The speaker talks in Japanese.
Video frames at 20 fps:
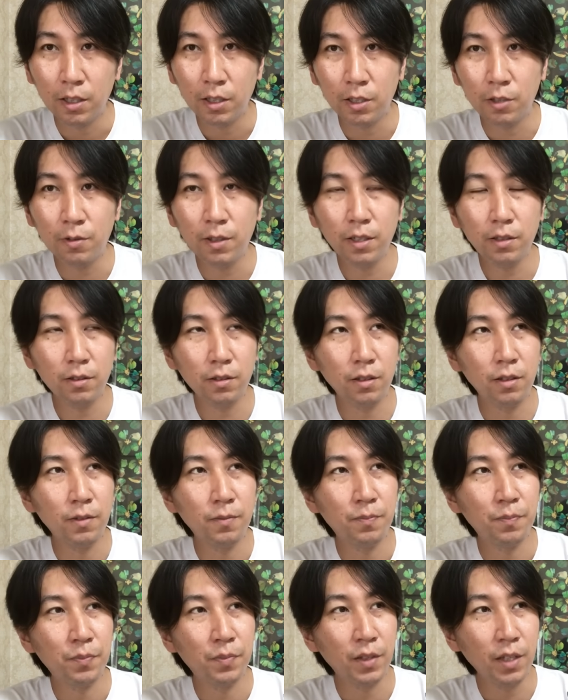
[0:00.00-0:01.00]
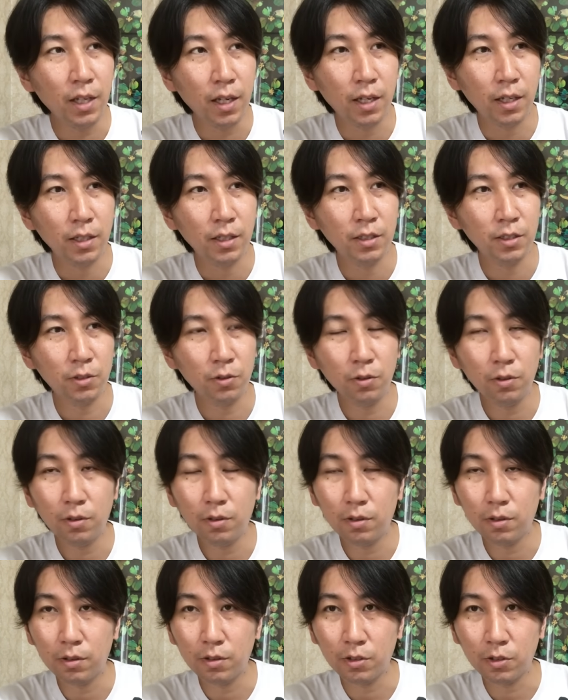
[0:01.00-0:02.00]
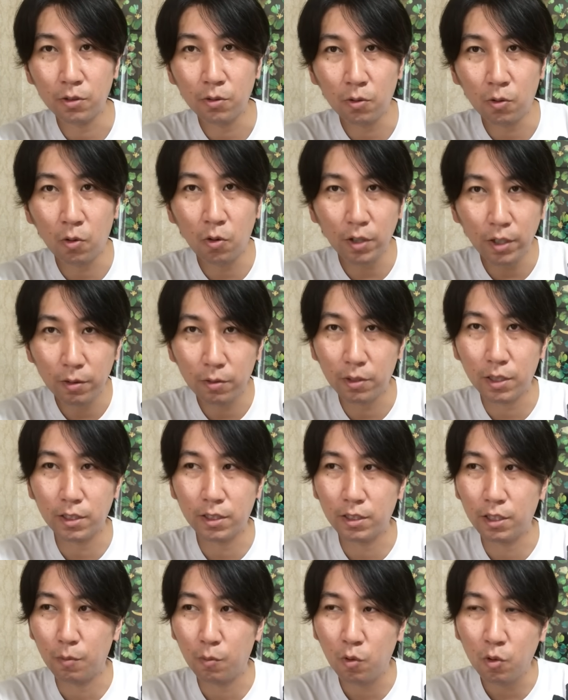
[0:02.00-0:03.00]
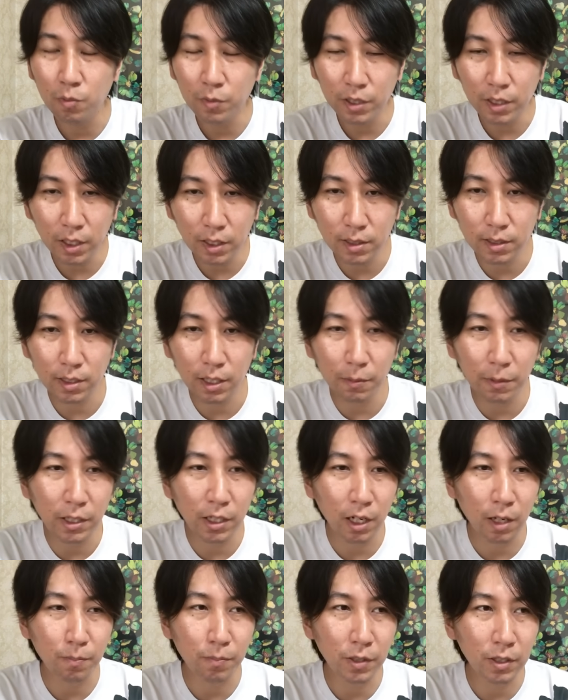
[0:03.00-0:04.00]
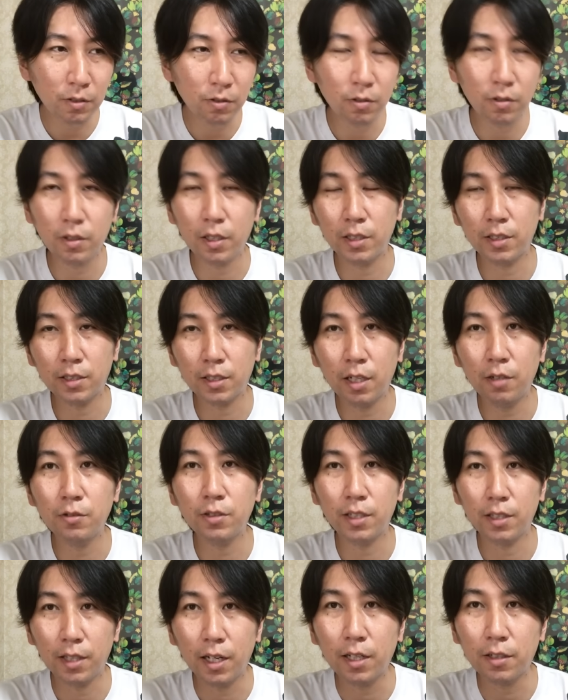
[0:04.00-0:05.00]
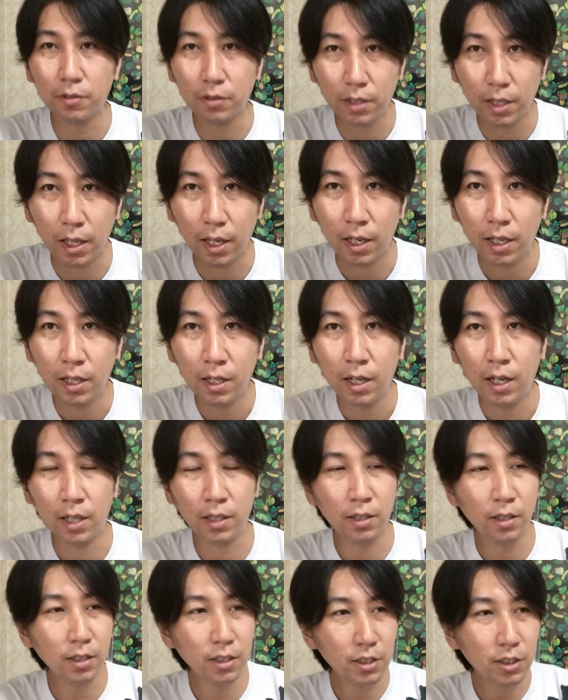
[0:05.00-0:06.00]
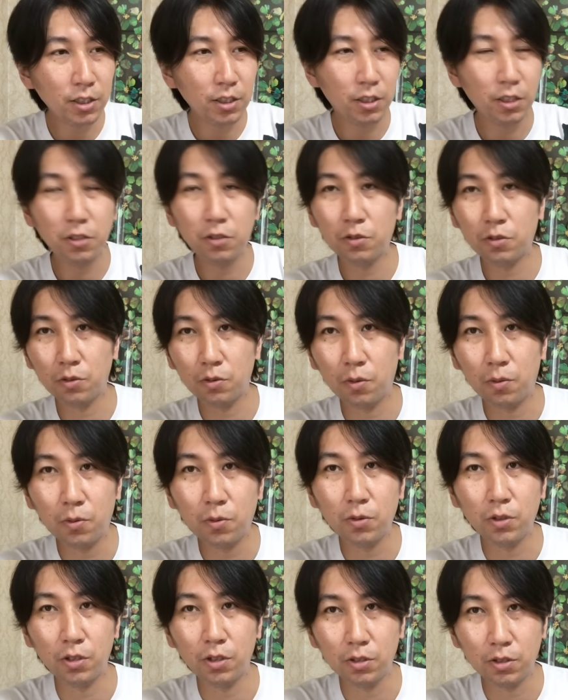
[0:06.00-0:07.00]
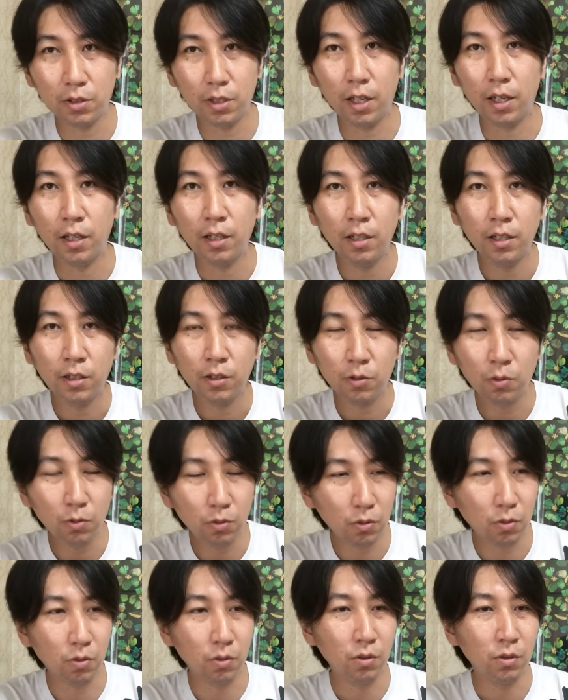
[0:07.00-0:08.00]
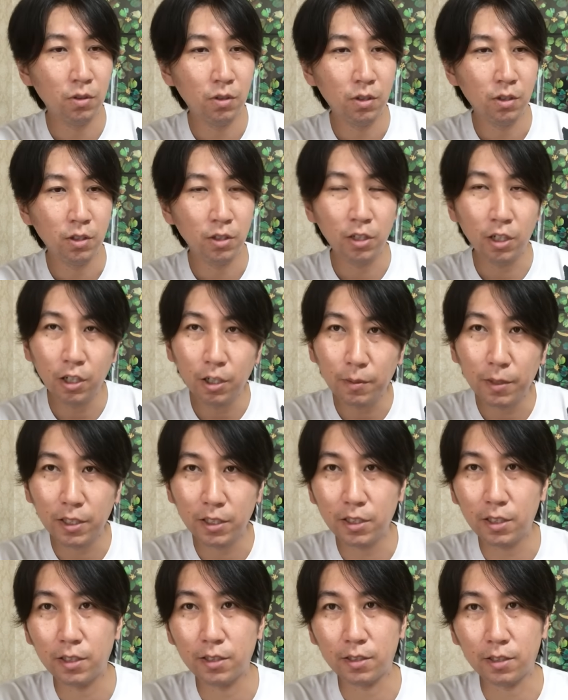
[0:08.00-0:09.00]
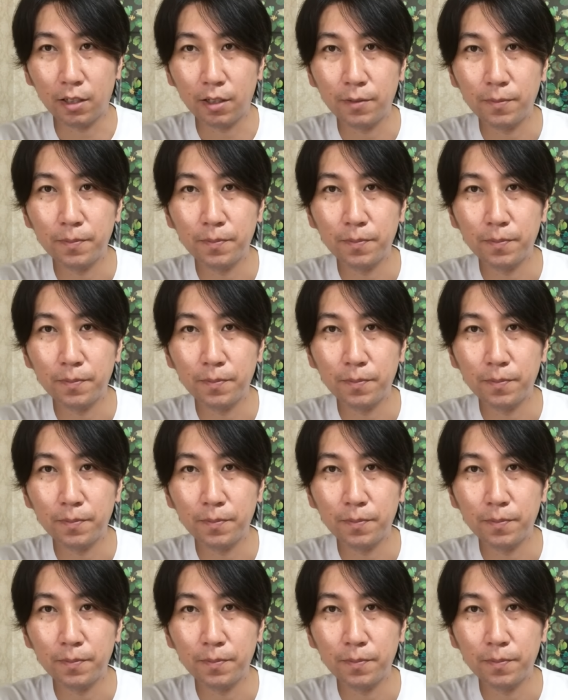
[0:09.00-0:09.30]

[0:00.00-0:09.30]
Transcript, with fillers: いわゆるね、それをその声をですねもみ消すために800億円使うんじゃなくて新しい技術の方にですねどんどんやればいいじゃないですか、